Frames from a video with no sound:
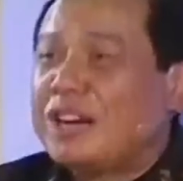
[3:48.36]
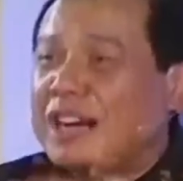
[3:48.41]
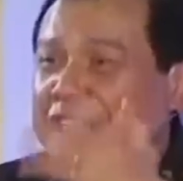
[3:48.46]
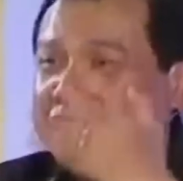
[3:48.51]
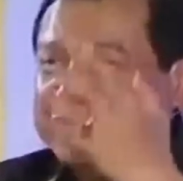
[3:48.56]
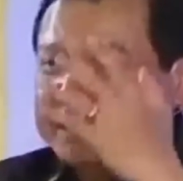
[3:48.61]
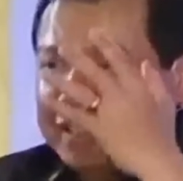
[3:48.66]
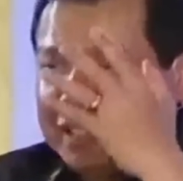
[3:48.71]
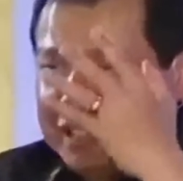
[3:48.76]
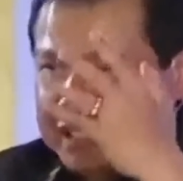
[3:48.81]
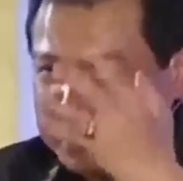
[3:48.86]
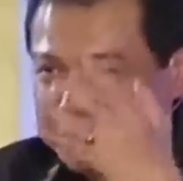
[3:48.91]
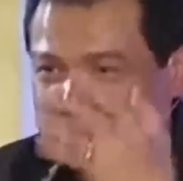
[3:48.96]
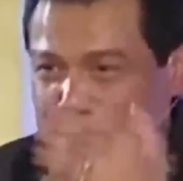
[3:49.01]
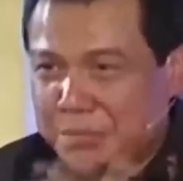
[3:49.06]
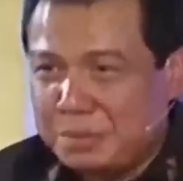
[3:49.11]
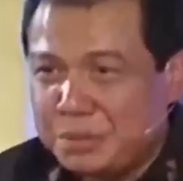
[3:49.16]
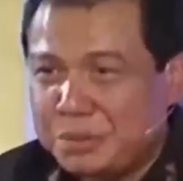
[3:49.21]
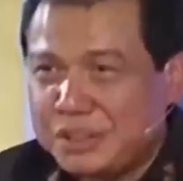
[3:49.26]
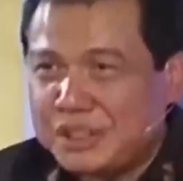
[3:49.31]
orang
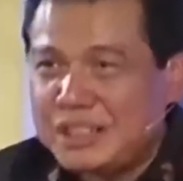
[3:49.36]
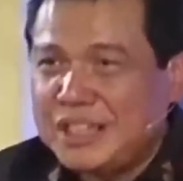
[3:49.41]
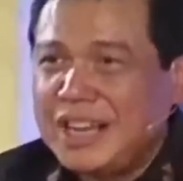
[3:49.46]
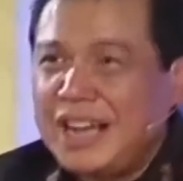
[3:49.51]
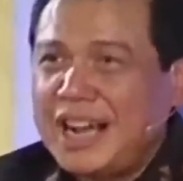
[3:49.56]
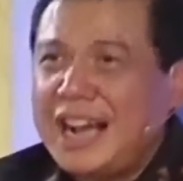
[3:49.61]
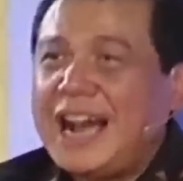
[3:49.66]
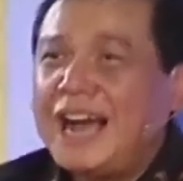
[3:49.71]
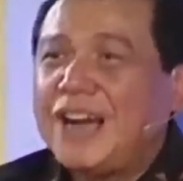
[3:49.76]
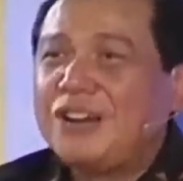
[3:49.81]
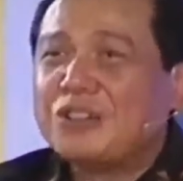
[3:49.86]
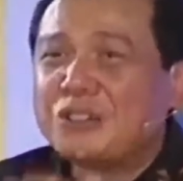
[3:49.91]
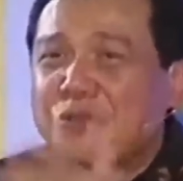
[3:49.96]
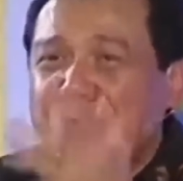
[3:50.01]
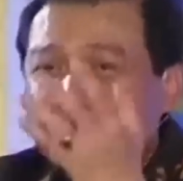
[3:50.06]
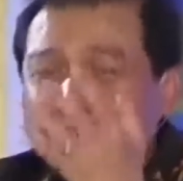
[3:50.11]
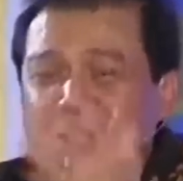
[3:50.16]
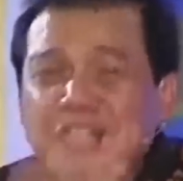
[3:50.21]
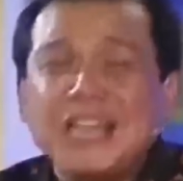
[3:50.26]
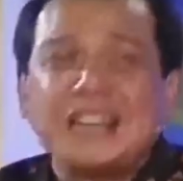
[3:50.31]
tersebut
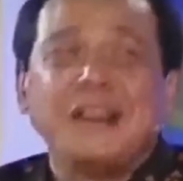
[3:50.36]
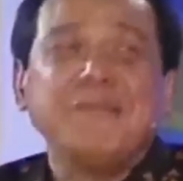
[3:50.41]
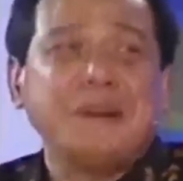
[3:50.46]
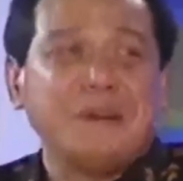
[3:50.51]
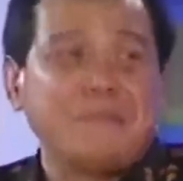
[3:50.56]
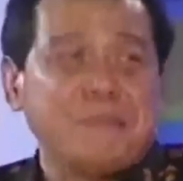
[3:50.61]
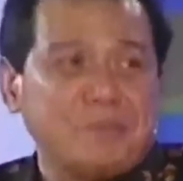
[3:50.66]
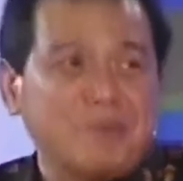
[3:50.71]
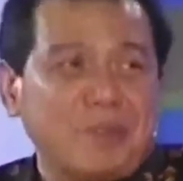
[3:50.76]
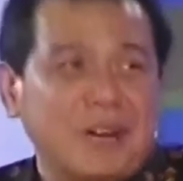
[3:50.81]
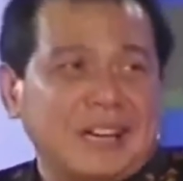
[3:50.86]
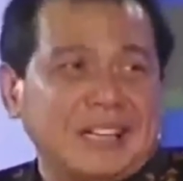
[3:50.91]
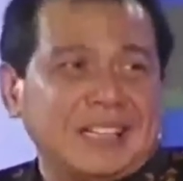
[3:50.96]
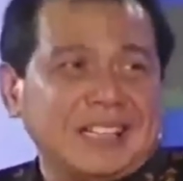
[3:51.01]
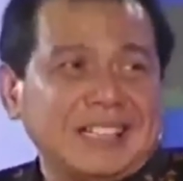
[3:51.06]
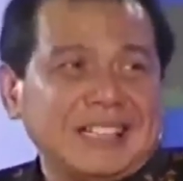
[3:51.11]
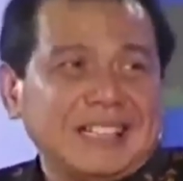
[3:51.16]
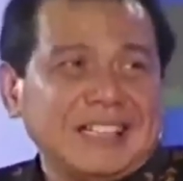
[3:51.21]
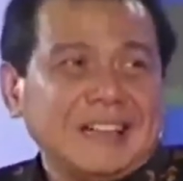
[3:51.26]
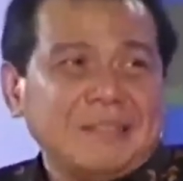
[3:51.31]
harus punya
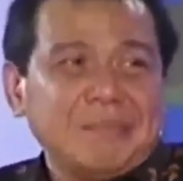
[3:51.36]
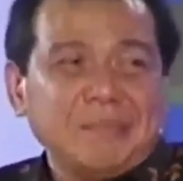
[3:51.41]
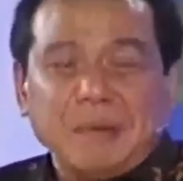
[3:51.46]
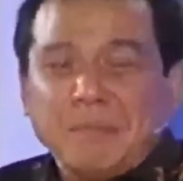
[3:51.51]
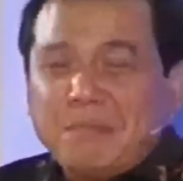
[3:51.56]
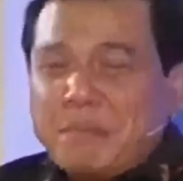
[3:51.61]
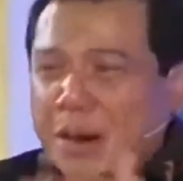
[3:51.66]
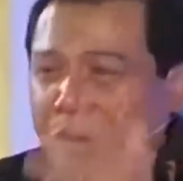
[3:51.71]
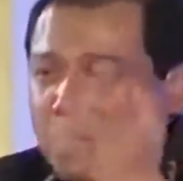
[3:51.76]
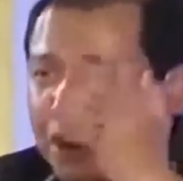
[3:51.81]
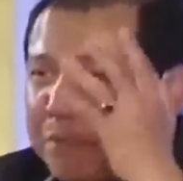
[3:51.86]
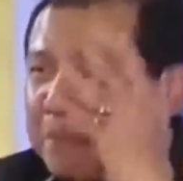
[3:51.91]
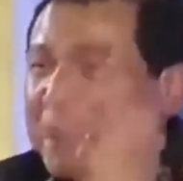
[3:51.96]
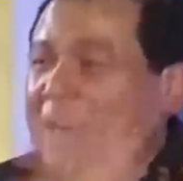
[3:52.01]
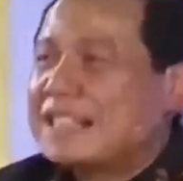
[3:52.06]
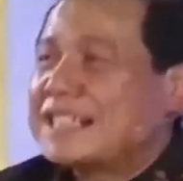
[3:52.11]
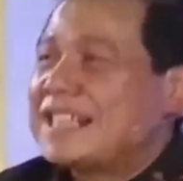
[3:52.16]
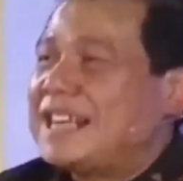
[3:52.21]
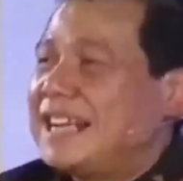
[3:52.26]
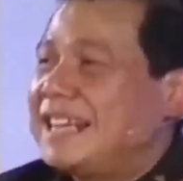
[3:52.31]
kemampuan membawa
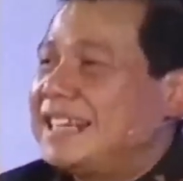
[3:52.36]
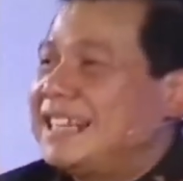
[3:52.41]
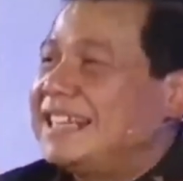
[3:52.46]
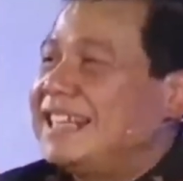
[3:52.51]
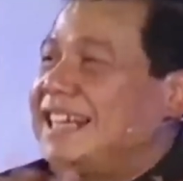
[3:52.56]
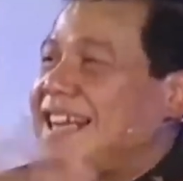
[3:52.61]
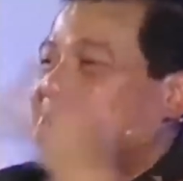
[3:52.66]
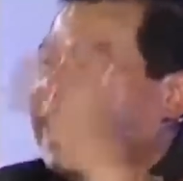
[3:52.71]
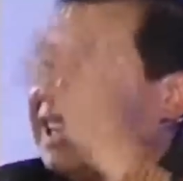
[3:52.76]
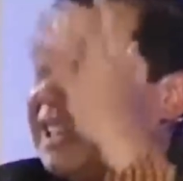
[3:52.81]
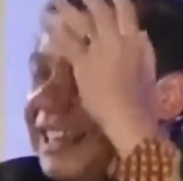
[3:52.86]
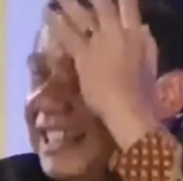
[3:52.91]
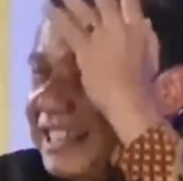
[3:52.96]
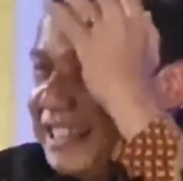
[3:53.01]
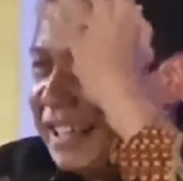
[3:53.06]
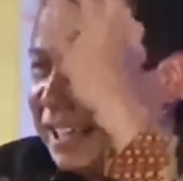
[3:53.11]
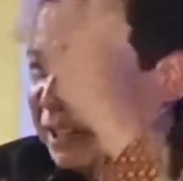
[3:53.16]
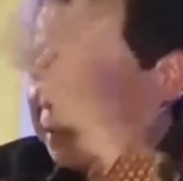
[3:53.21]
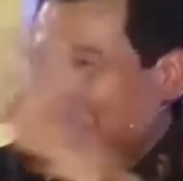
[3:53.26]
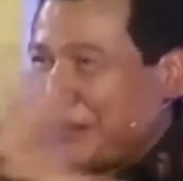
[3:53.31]
bangsa ini ke
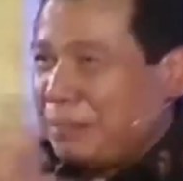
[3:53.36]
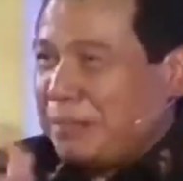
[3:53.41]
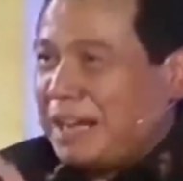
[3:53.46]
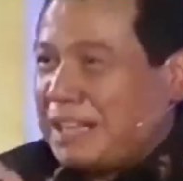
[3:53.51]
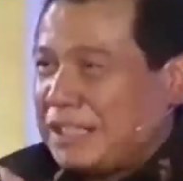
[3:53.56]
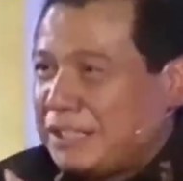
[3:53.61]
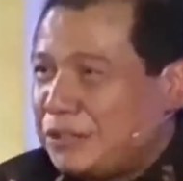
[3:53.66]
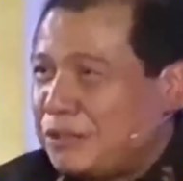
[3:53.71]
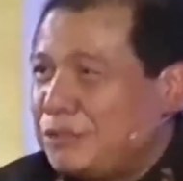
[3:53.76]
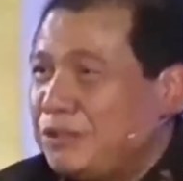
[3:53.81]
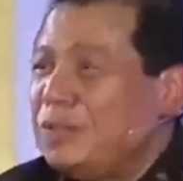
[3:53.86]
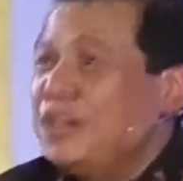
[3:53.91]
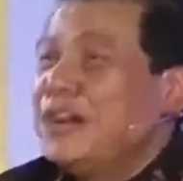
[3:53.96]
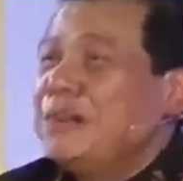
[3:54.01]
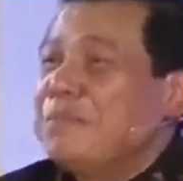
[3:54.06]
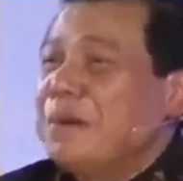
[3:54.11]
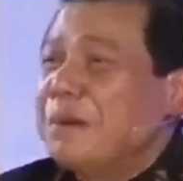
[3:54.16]
arah yang lebih maju,